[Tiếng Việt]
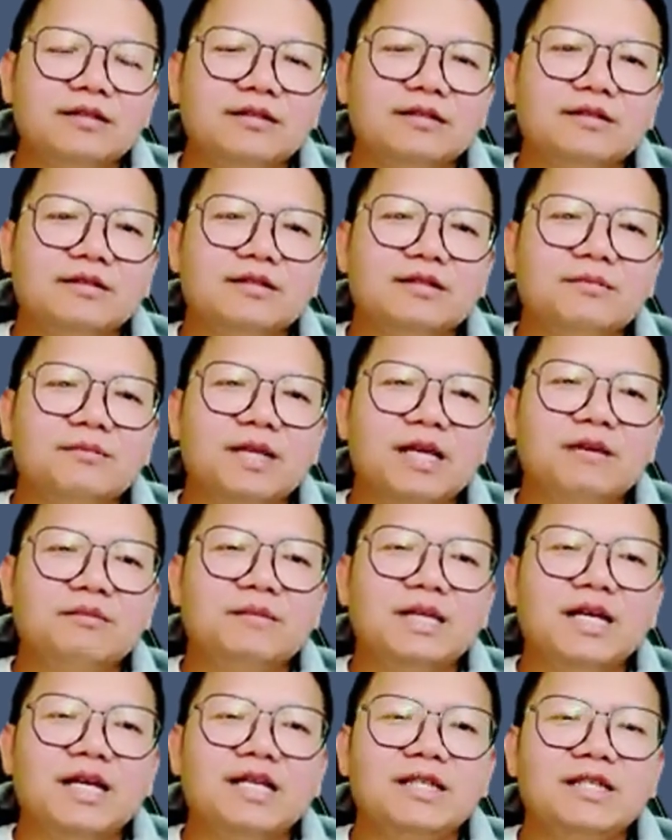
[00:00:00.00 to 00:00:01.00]
tầm lăng
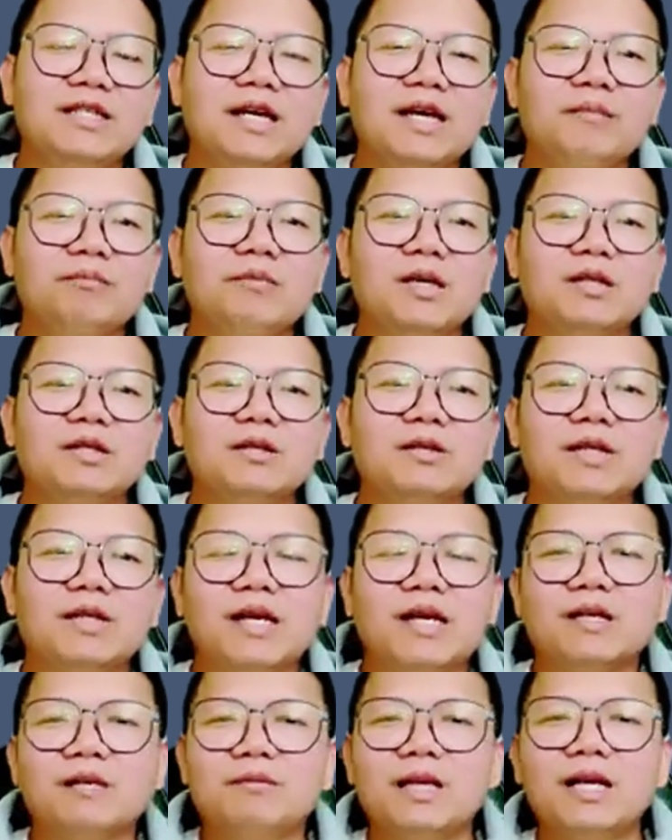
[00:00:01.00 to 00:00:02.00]
mơ area bọt trong
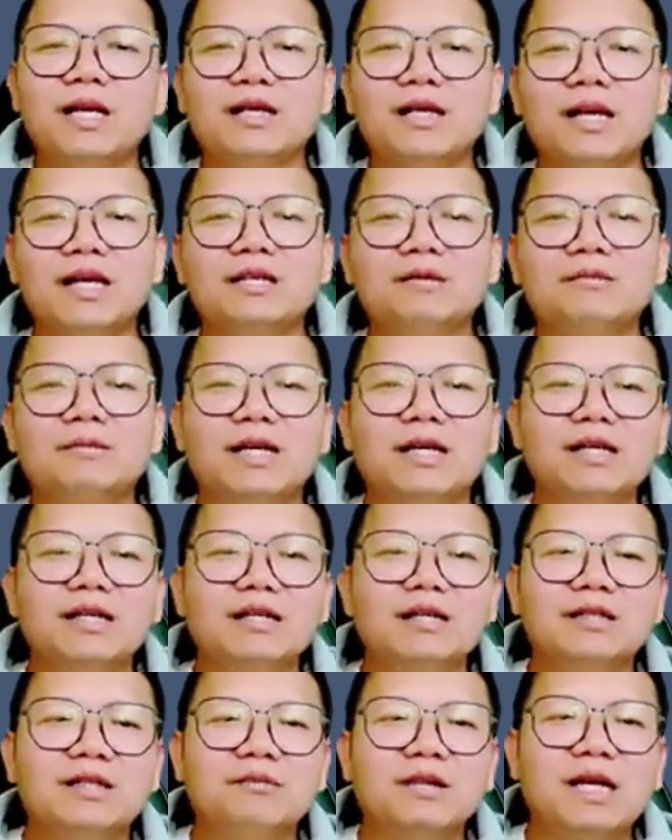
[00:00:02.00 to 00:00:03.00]
ca cầm ra cái cầm ra ấy
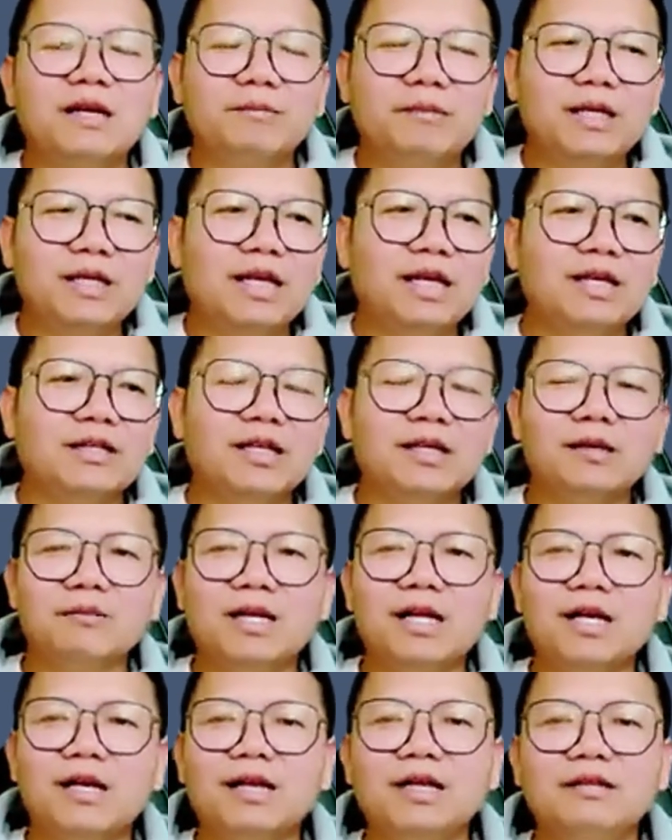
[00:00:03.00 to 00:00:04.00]
cầm ra bên á thằng cầm
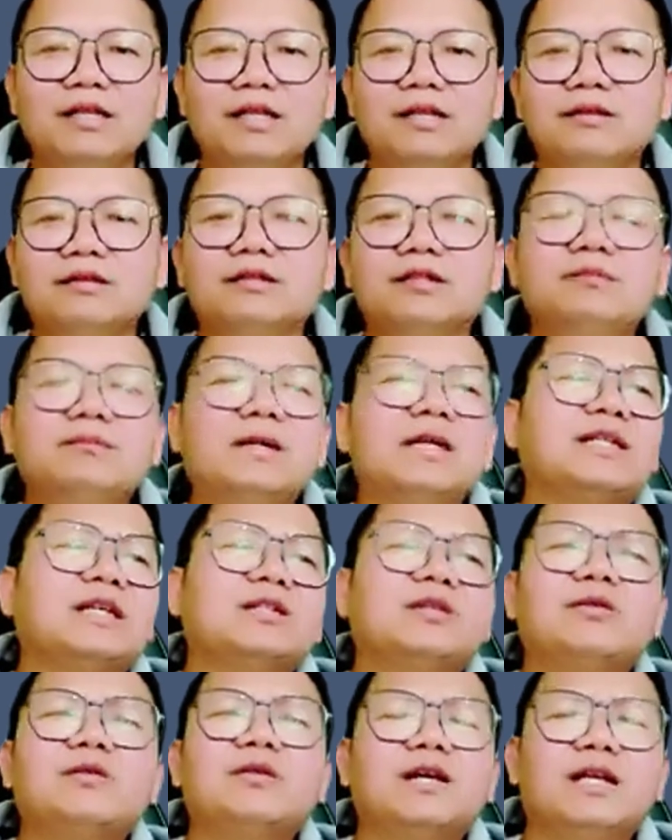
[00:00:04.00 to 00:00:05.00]
ra ở lâu năng cứ mơ tại
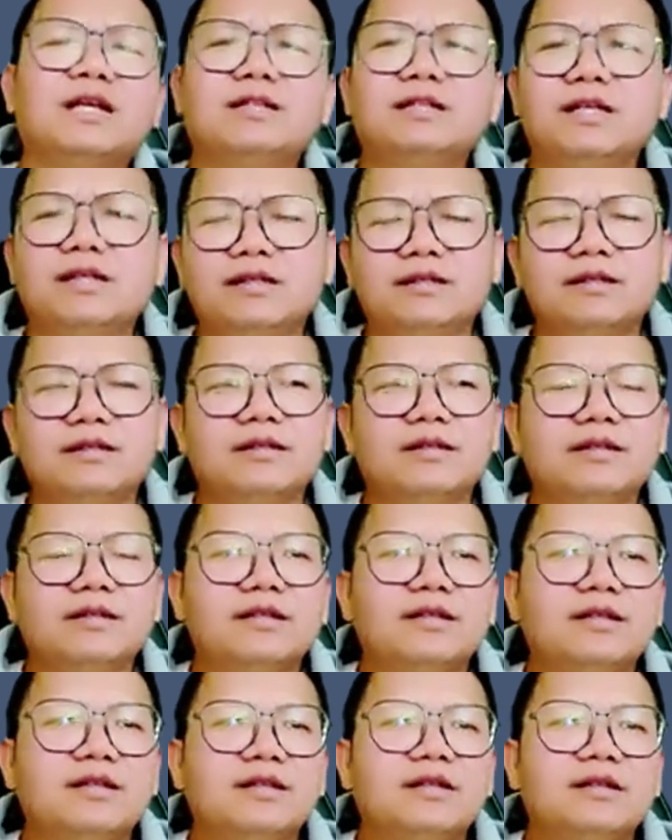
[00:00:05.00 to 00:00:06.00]
thua ở lâu năng
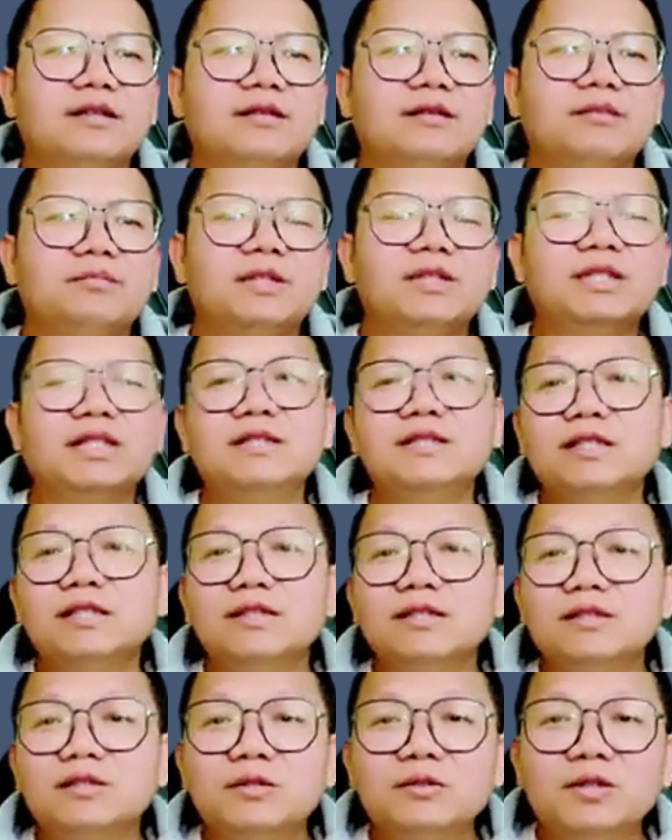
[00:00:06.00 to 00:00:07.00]
còn tên gì
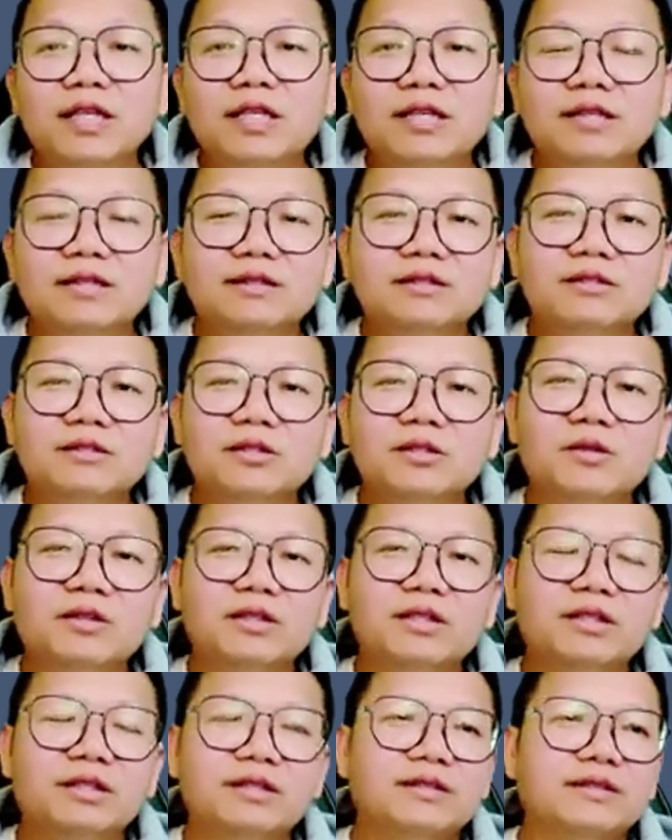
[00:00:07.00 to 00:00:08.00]
những sơ đồ đấy sơ đồ
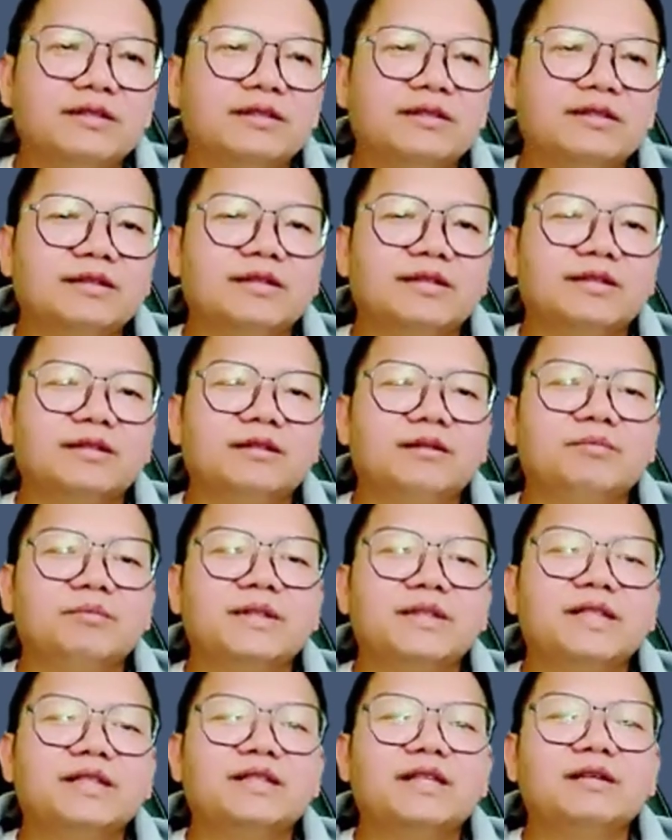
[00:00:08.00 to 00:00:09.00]
lắm còn
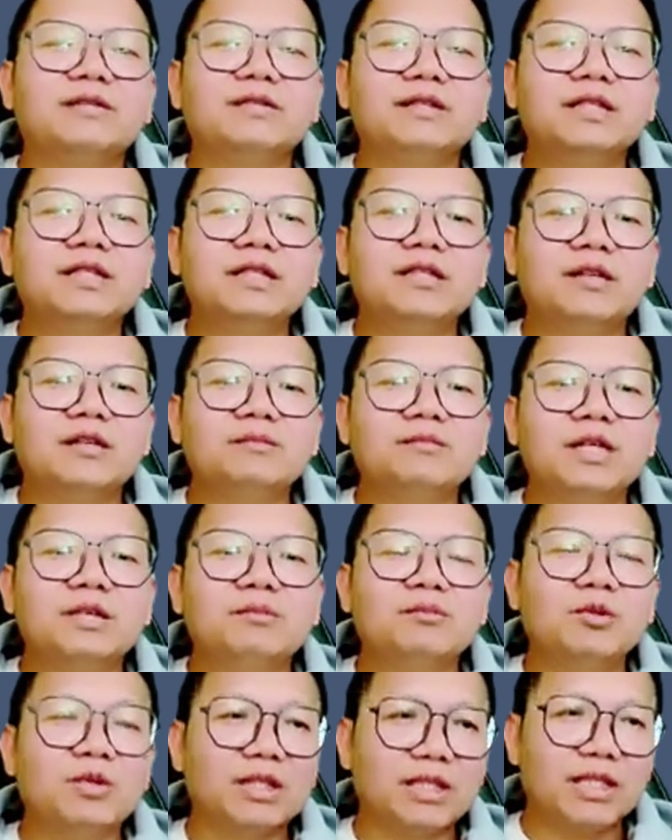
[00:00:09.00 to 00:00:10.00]
đây từ riêng ở miền
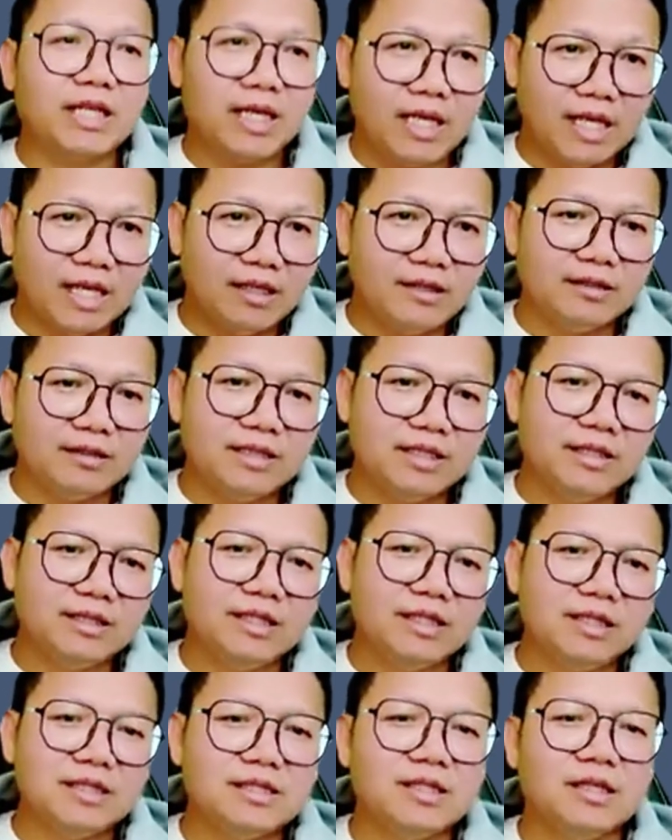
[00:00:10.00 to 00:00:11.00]
bù là than chặt
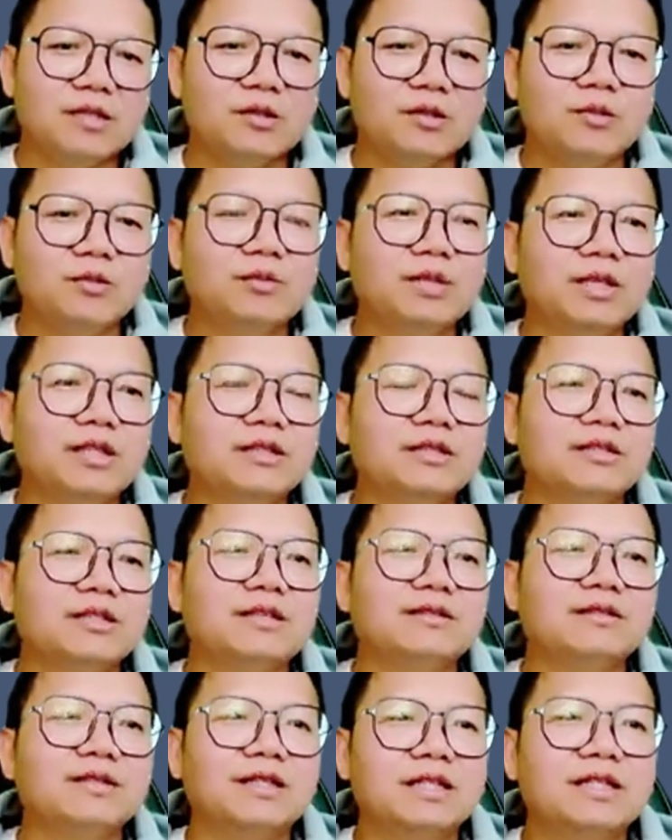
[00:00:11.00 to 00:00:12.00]
chẽ được sạc đủ năng cứ
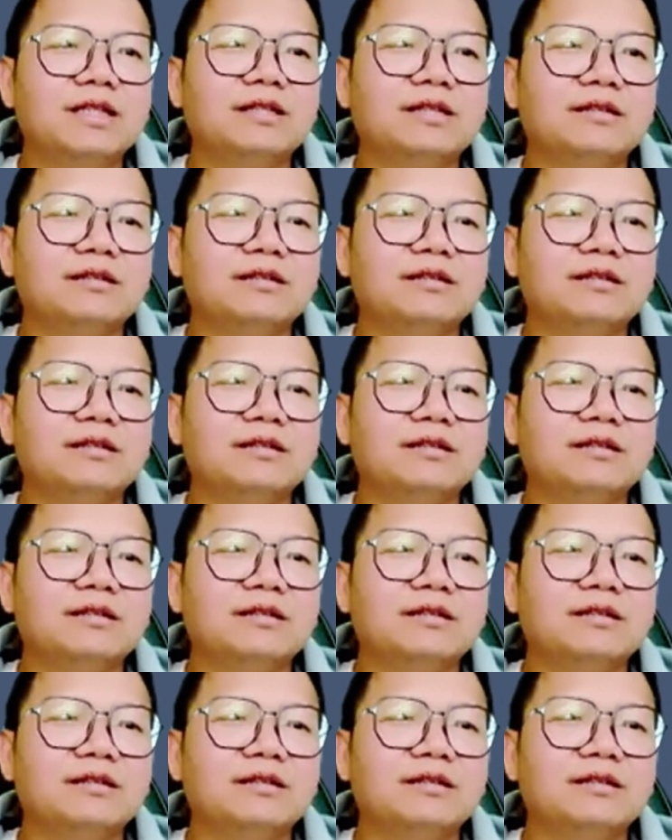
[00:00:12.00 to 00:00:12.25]
từ riêng